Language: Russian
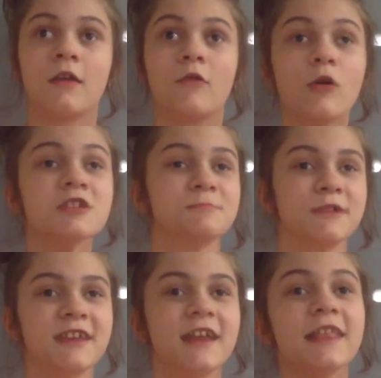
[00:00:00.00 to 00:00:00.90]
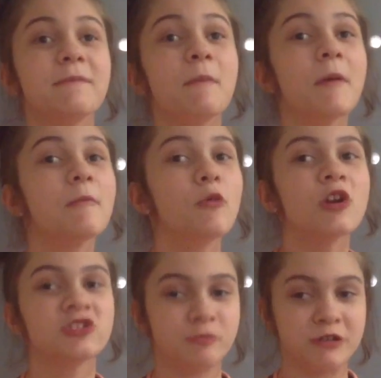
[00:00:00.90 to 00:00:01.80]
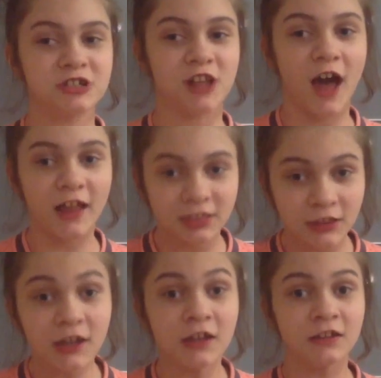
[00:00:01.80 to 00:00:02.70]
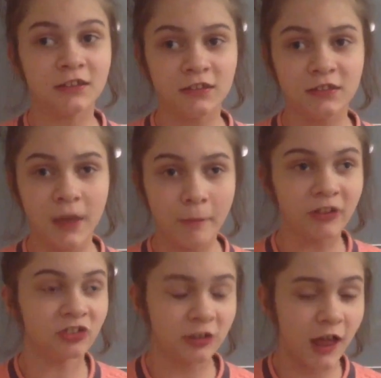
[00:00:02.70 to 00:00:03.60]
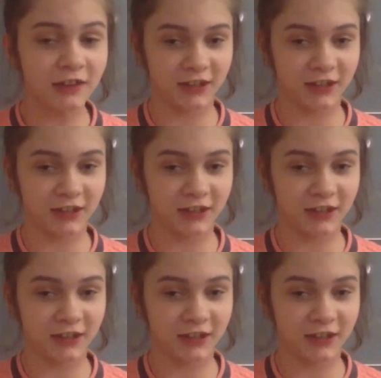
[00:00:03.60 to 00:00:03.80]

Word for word: Господи, я тебе помочь пришла, а ты... Да пошла